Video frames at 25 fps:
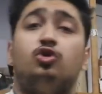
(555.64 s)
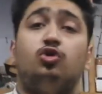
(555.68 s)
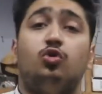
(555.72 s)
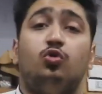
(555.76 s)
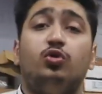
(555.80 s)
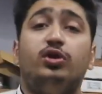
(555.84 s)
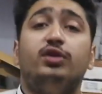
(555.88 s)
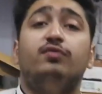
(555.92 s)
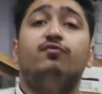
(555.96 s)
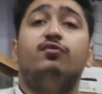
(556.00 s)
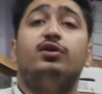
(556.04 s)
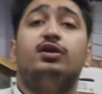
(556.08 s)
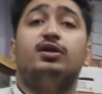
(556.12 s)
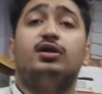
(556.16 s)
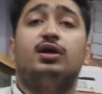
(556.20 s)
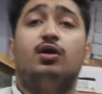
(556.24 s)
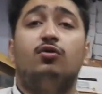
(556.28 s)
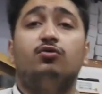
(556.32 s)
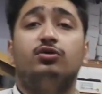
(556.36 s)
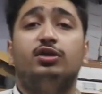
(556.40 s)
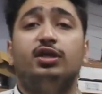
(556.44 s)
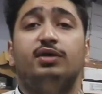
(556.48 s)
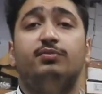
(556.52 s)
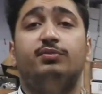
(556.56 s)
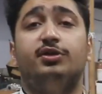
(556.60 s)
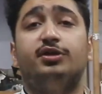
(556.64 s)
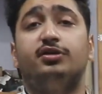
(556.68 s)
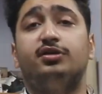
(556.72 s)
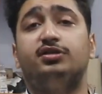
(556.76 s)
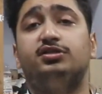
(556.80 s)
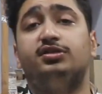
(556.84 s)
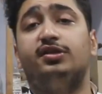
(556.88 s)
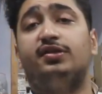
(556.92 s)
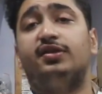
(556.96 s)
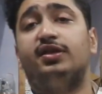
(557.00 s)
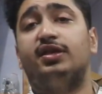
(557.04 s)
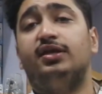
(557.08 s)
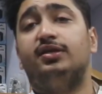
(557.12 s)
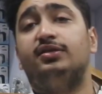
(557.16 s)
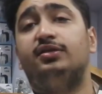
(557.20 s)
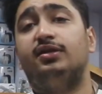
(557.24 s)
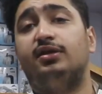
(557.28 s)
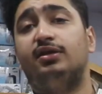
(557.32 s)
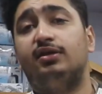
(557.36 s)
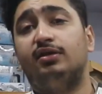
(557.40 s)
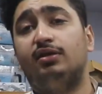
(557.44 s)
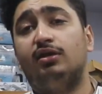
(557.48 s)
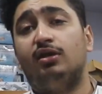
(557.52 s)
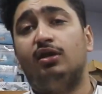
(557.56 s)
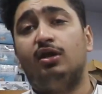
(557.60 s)
टू इन वन काउंटिंग मीटर जिसके
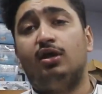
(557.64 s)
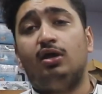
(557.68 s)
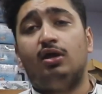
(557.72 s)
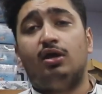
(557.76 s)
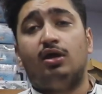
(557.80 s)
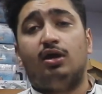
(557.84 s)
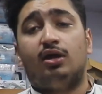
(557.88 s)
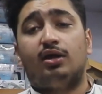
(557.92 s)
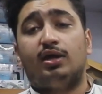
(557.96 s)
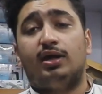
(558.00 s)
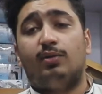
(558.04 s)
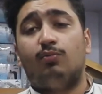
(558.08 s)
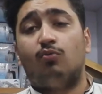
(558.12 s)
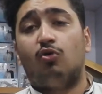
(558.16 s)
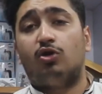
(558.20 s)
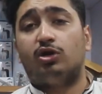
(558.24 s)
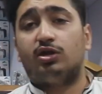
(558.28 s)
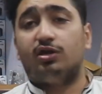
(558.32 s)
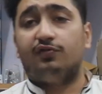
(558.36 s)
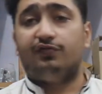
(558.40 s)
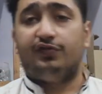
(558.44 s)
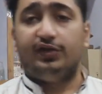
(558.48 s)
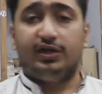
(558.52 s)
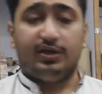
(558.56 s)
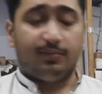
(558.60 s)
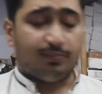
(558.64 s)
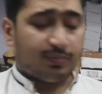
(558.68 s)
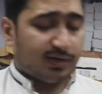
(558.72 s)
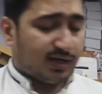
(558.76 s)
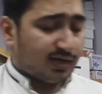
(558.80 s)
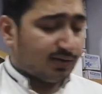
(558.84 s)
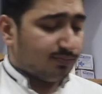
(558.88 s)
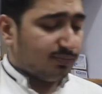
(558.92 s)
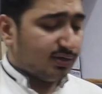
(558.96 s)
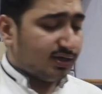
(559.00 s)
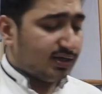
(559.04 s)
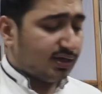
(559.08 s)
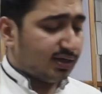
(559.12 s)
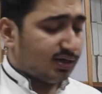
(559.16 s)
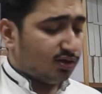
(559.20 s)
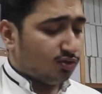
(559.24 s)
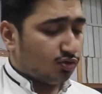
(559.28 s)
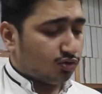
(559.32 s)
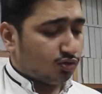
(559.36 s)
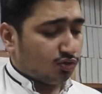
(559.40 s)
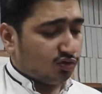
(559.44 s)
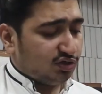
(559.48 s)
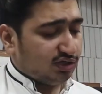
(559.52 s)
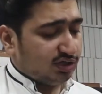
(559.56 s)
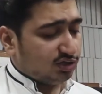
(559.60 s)
अंदर अगर आप बॉटल फिलिंग प्लांट बना रहे
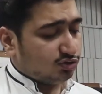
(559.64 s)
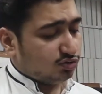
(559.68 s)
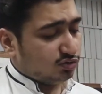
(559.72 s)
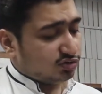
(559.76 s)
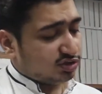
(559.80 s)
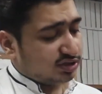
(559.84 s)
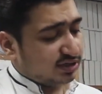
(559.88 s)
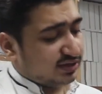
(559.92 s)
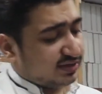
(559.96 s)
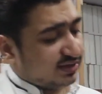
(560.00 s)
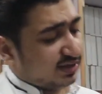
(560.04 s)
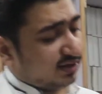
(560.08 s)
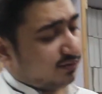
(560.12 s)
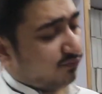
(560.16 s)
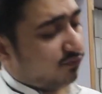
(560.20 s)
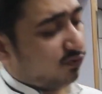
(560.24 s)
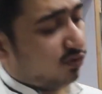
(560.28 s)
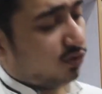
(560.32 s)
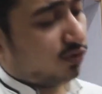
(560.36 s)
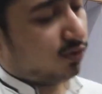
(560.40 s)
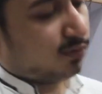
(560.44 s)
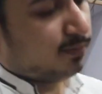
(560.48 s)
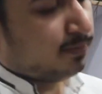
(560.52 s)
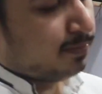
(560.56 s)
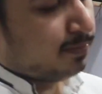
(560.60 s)
हो तो ये जो चीज़ है वो